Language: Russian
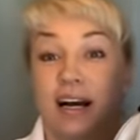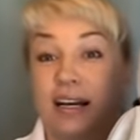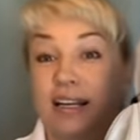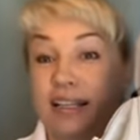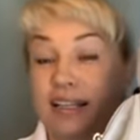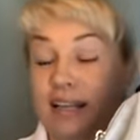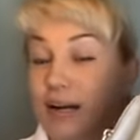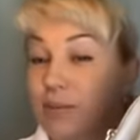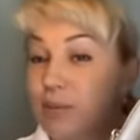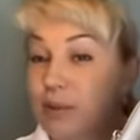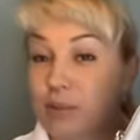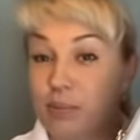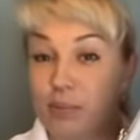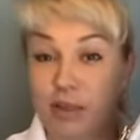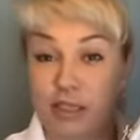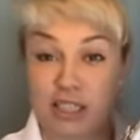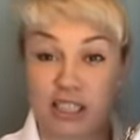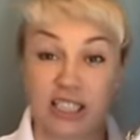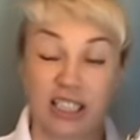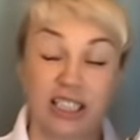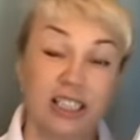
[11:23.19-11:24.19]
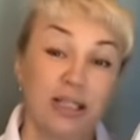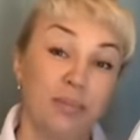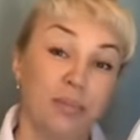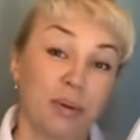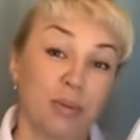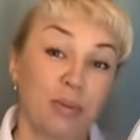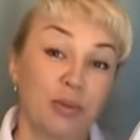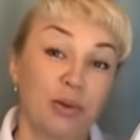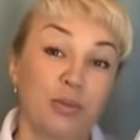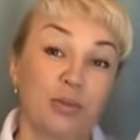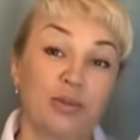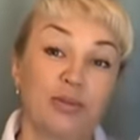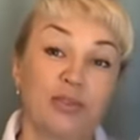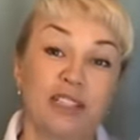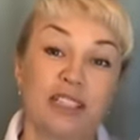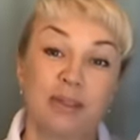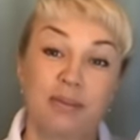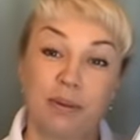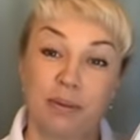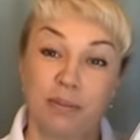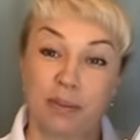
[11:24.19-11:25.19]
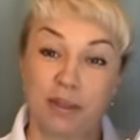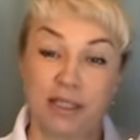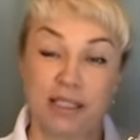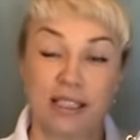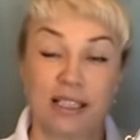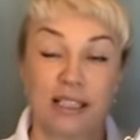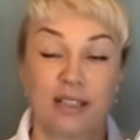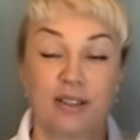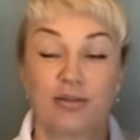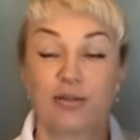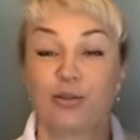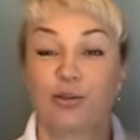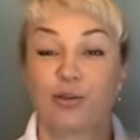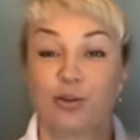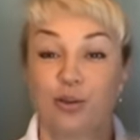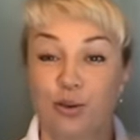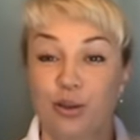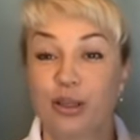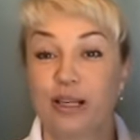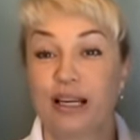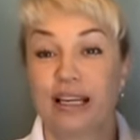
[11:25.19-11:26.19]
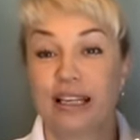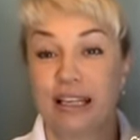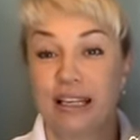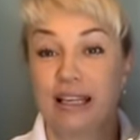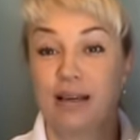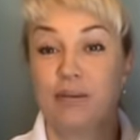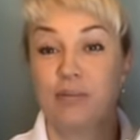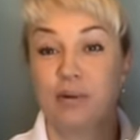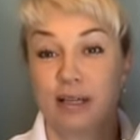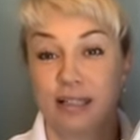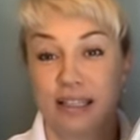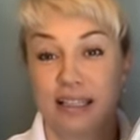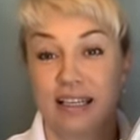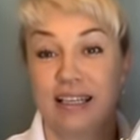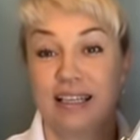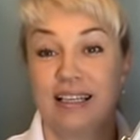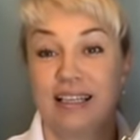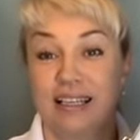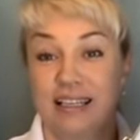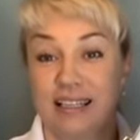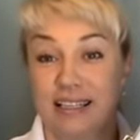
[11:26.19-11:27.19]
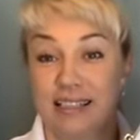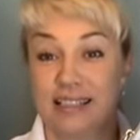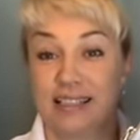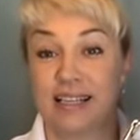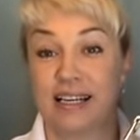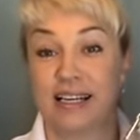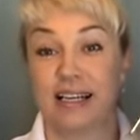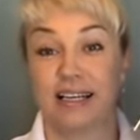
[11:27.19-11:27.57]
Там небольшие, по-моему, 25%, но кое-какие модели есть.